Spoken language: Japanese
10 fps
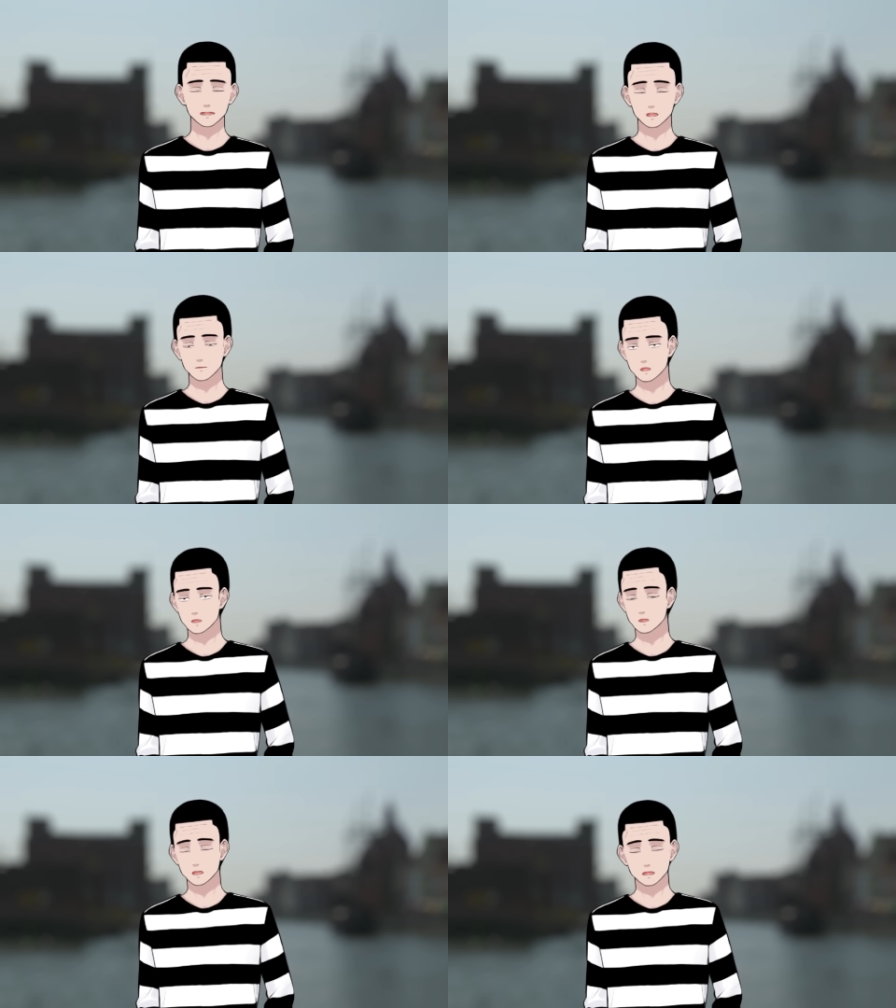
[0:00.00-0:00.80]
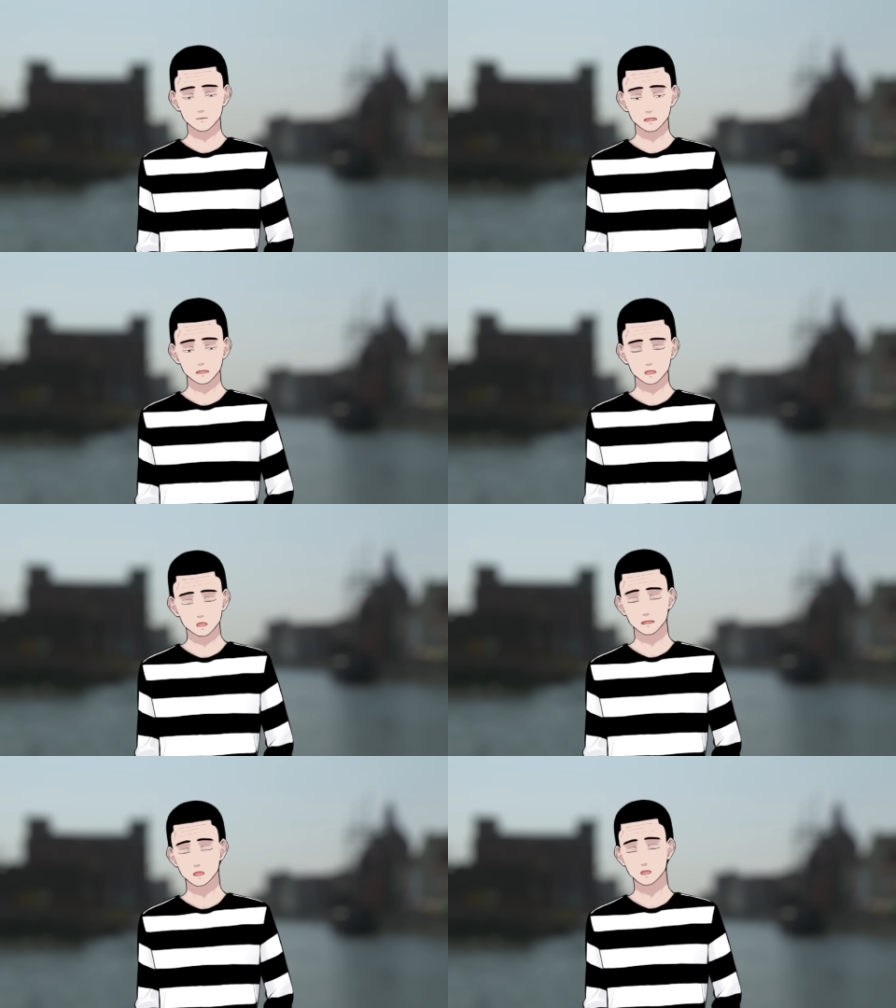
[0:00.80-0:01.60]
ね遅れれ
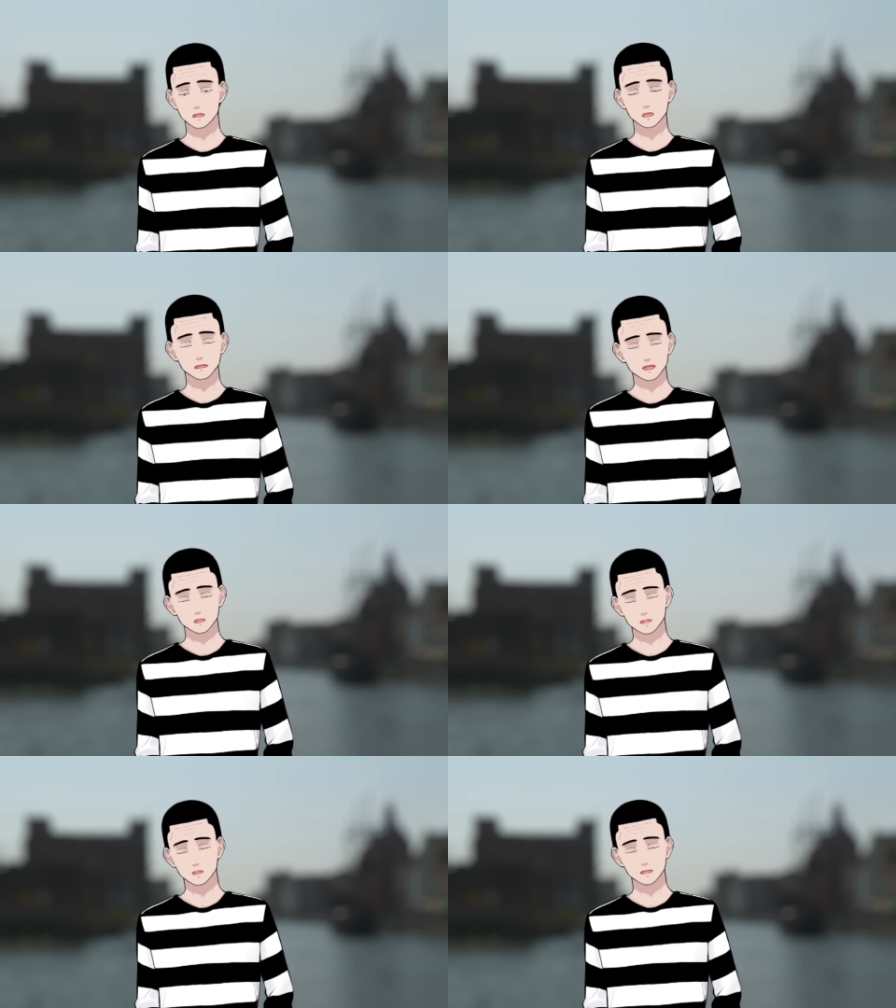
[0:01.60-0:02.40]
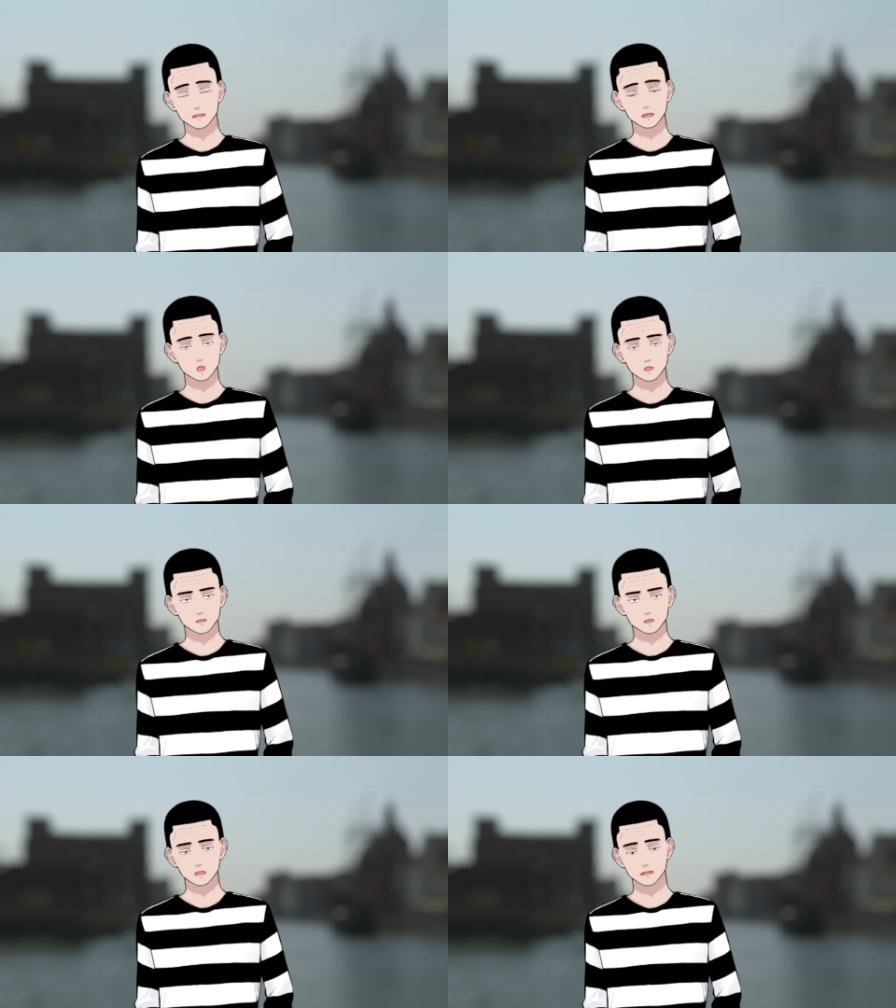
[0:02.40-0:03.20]
ばそのまま放置だったら
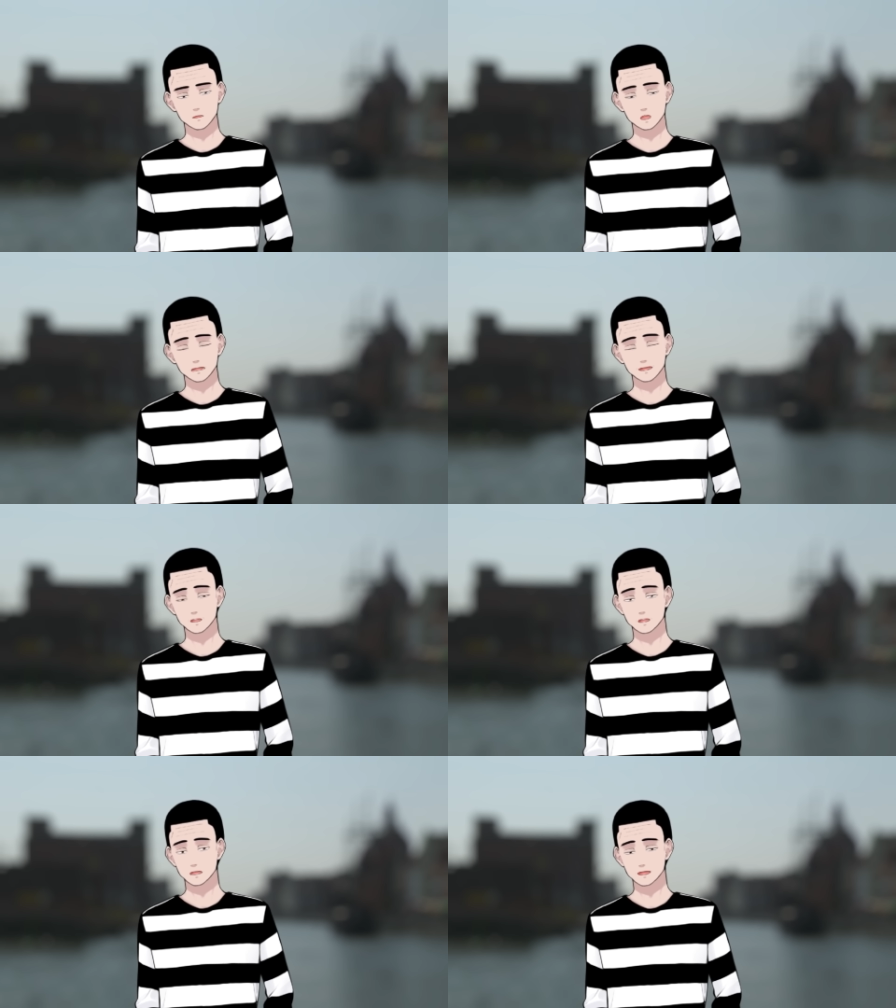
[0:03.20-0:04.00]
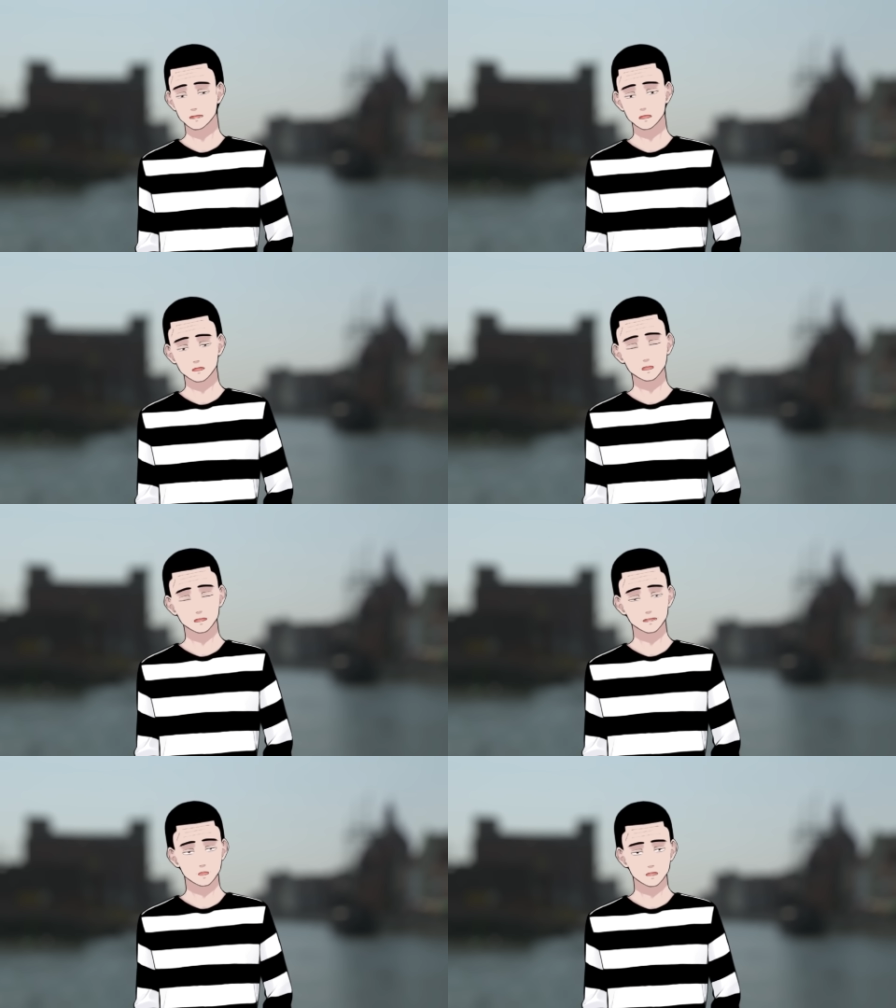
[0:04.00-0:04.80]
死んでいた可能性もあるわけですか
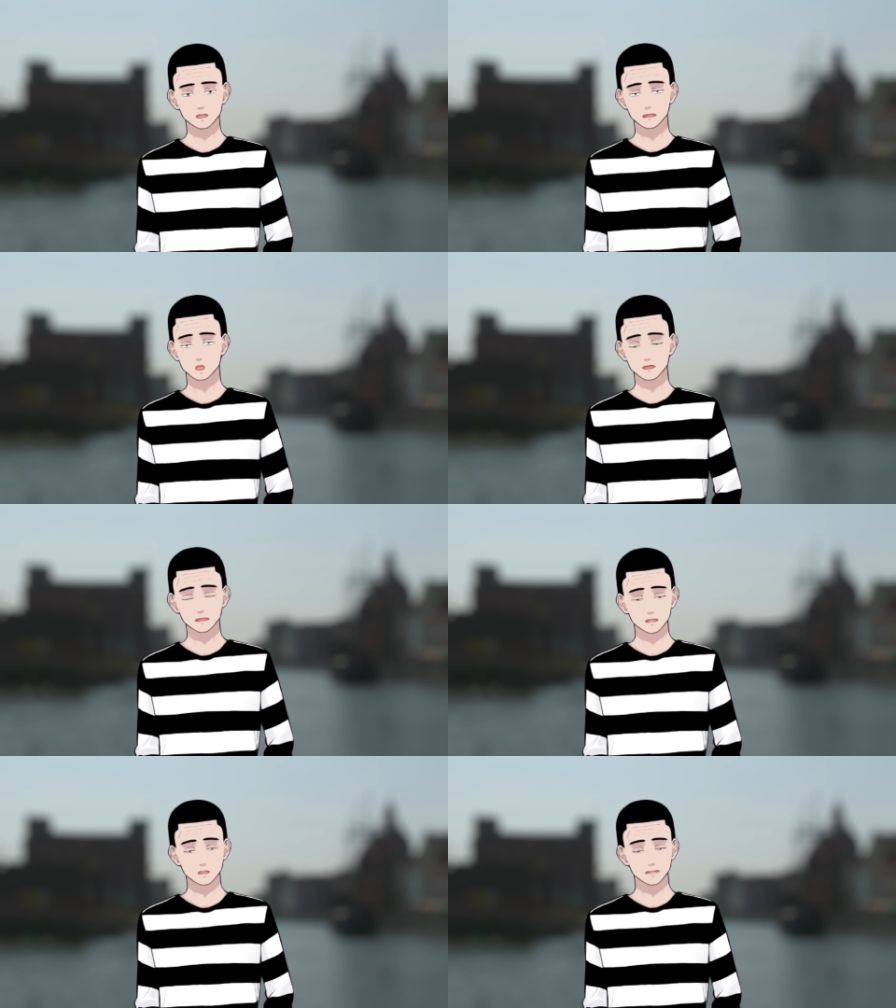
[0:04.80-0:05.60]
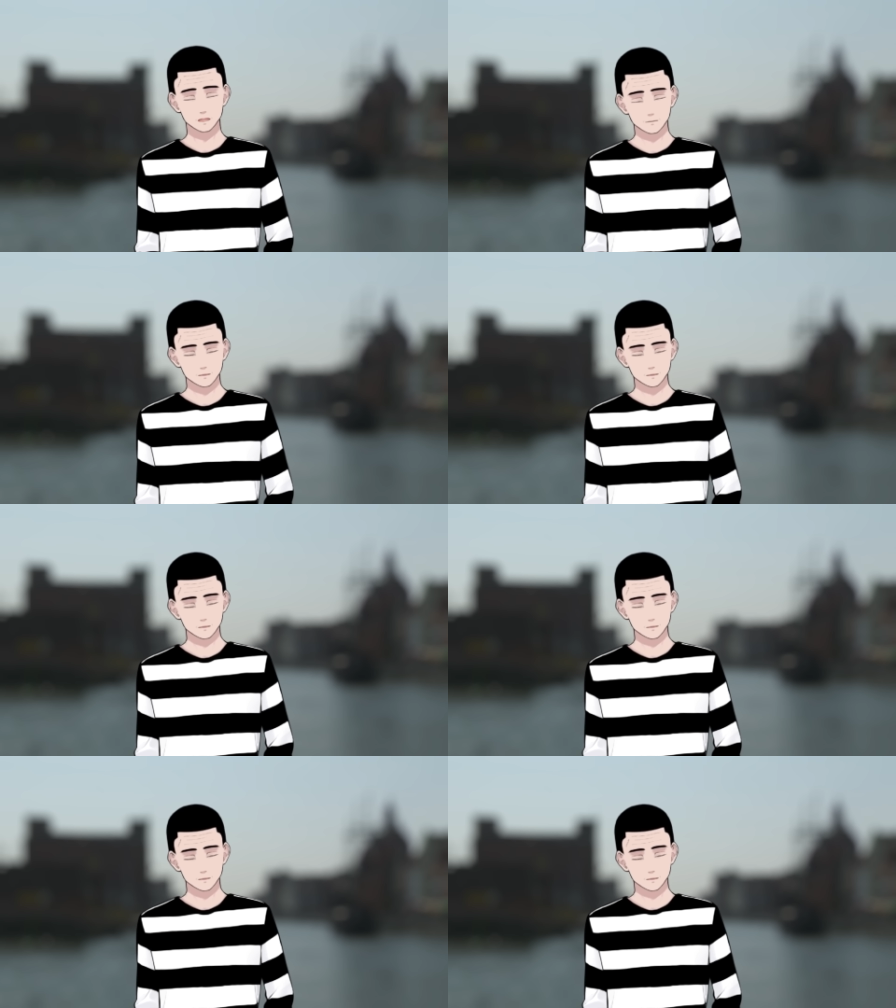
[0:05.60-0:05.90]
らね